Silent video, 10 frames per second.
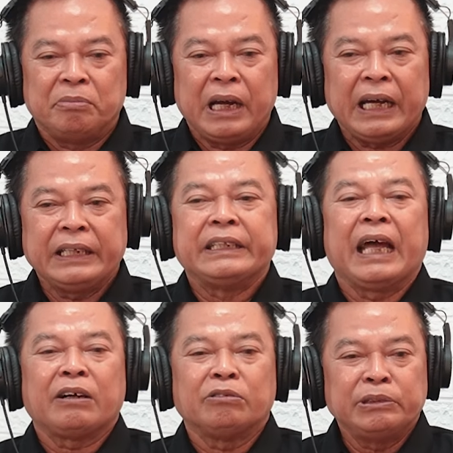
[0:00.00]
maka
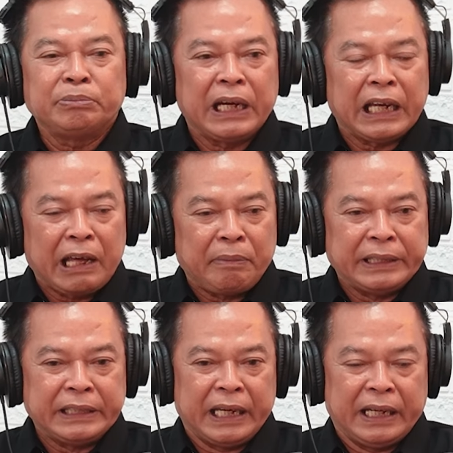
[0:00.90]
diakui
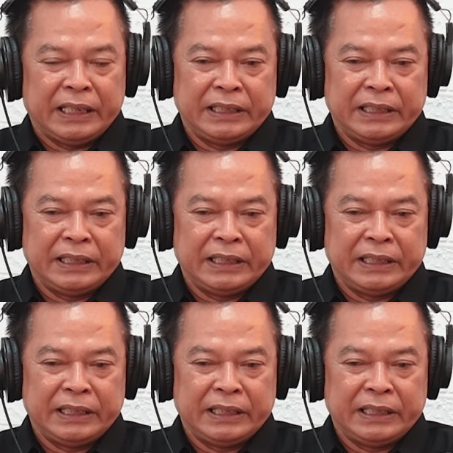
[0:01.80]
pengalamannya.